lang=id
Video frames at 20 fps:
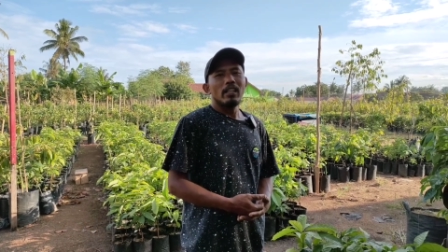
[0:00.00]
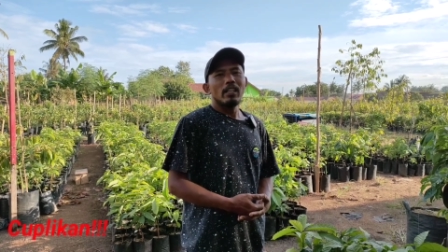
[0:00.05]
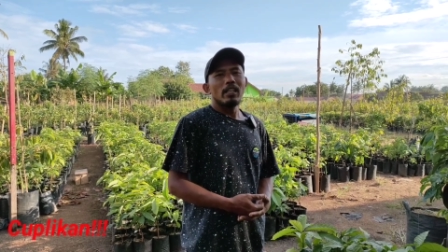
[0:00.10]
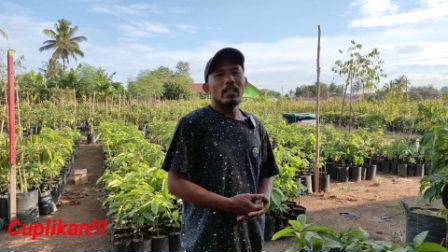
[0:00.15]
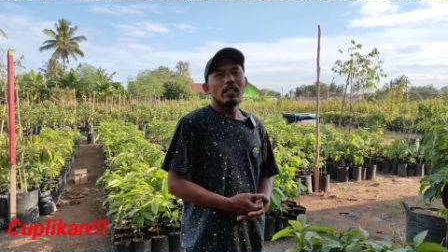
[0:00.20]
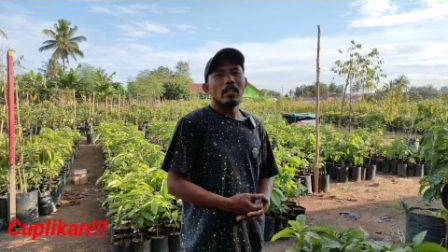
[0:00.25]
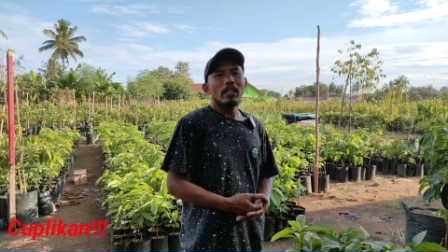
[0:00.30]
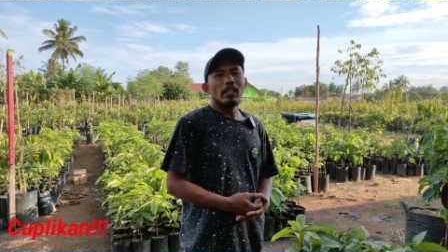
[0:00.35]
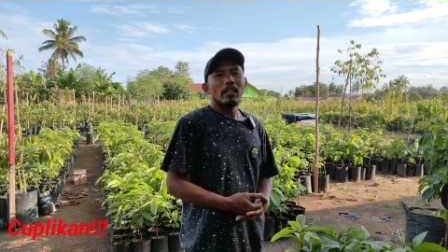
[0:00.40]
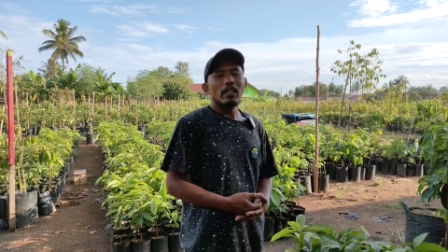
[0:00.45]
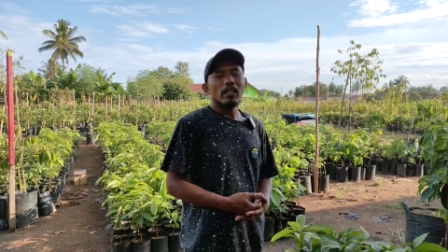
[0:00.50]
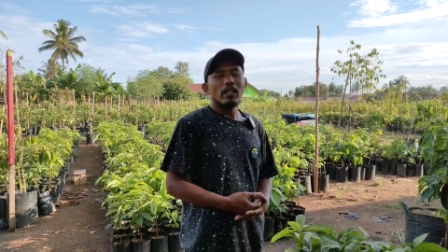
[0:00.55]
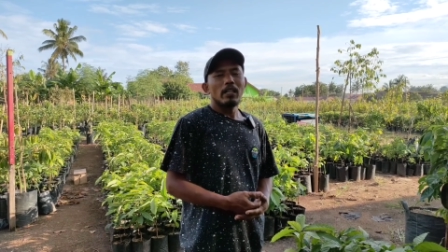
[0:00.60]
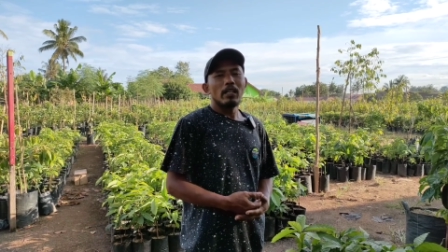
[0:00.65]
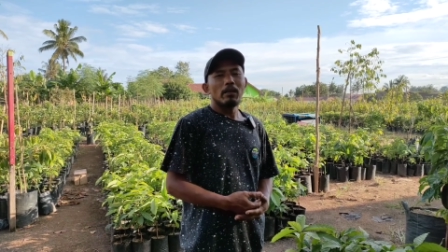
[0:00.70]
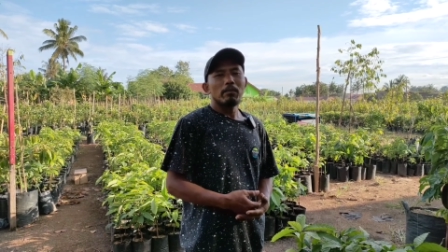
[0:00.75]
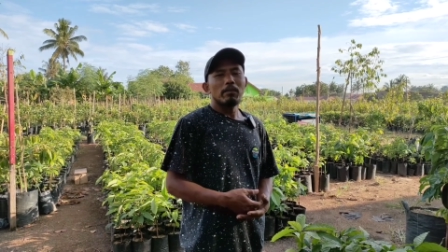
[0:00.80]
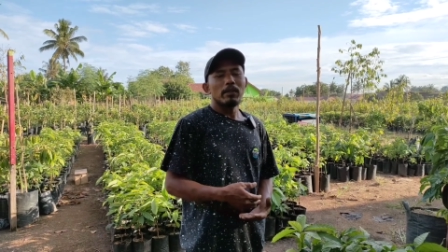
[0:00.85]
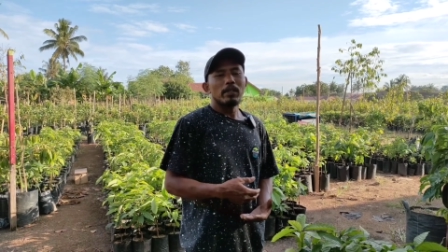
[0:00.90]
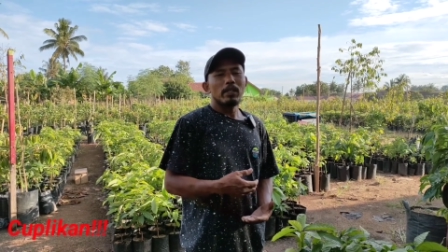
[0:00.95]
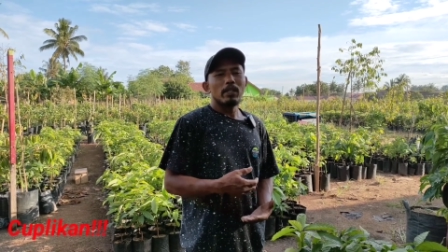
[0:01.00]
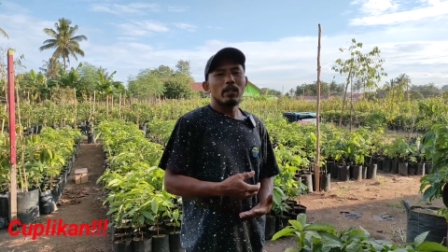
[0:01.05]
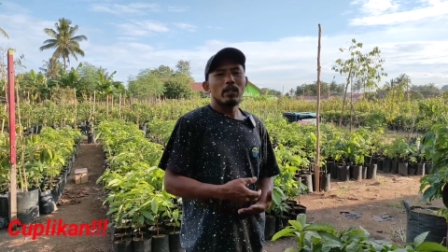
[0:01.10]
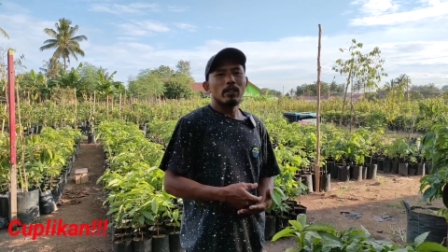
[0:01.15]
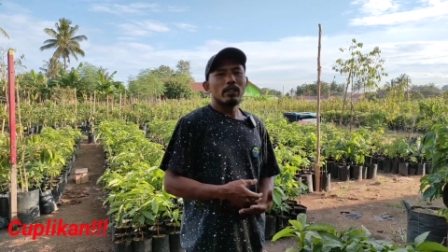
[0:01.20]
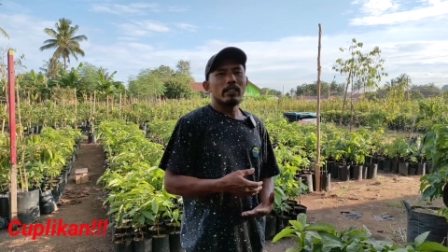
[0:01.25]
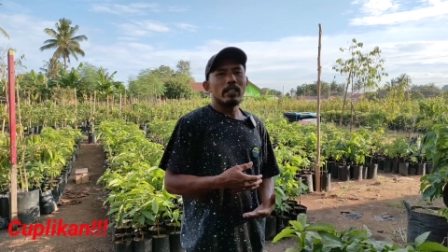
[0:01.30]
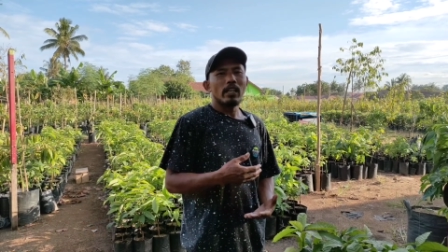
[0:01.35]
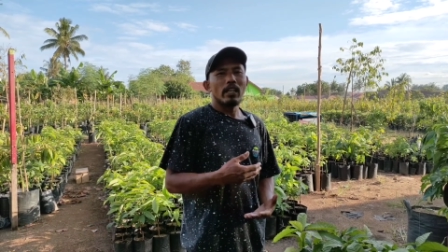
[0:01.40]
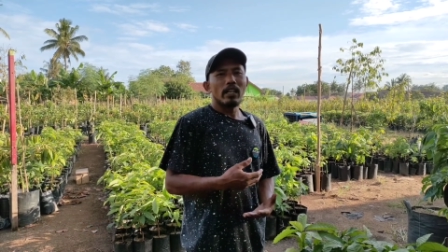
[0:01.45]
uh,
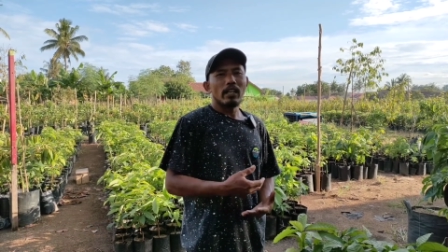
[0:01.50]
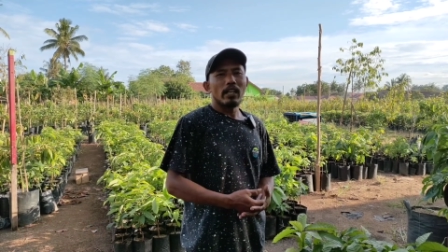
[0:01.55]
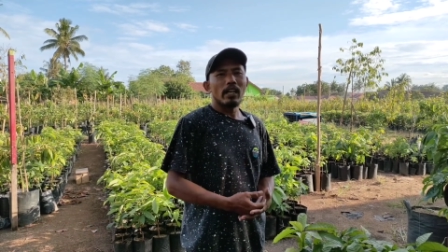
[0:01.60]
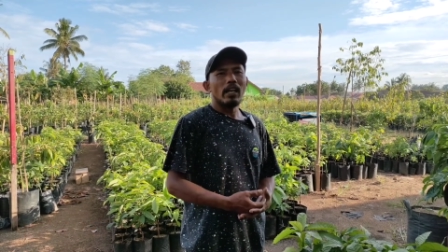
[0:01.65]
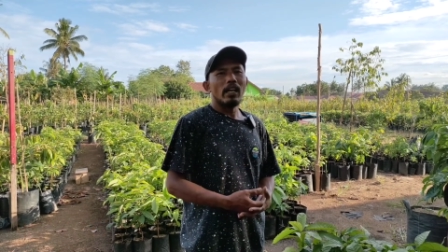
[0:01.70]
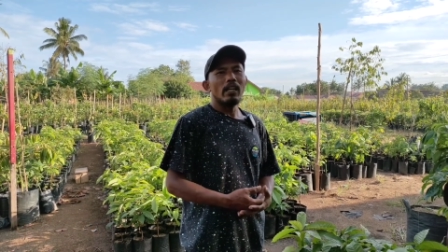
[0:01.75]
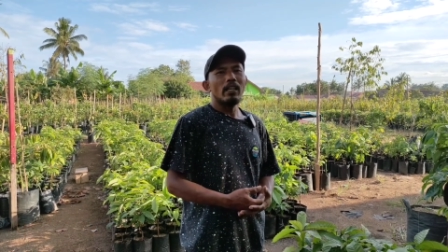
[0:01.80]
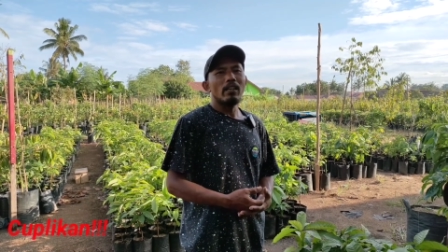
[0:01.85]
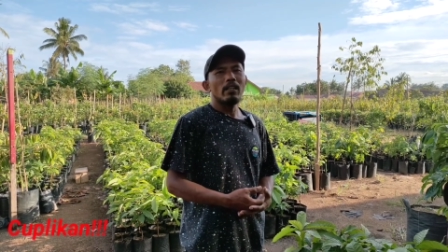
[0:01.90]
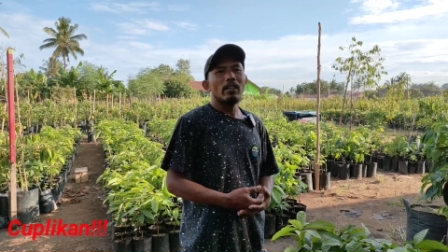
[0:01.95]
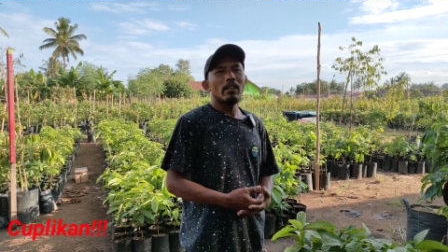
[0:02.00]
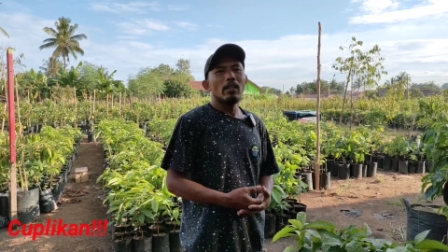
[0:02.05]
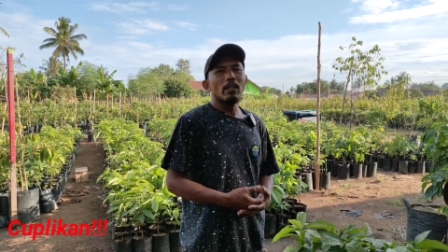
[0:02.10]
video cara